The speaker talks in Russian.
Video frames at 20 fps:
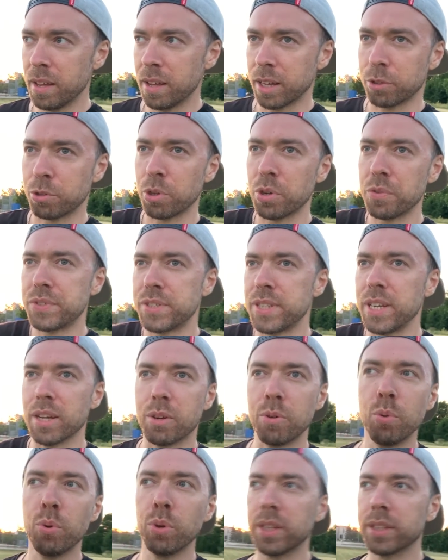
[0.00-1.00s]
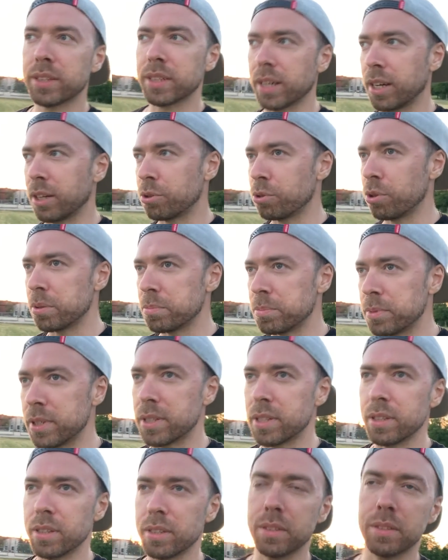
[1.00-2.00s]
который все гуглят и которым
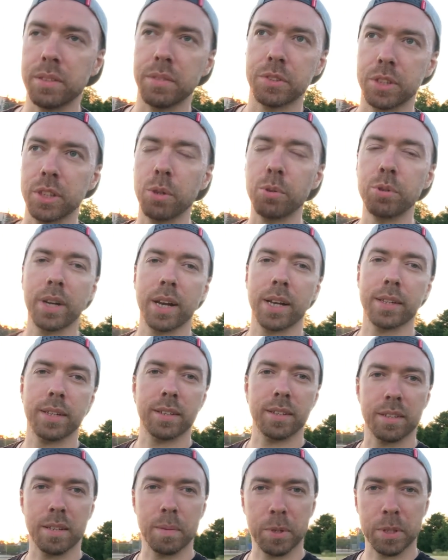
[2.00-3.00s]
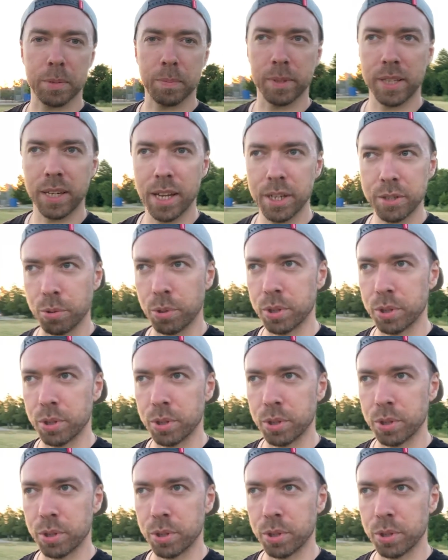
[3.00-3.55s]
э, все люди хотят это посмотреть.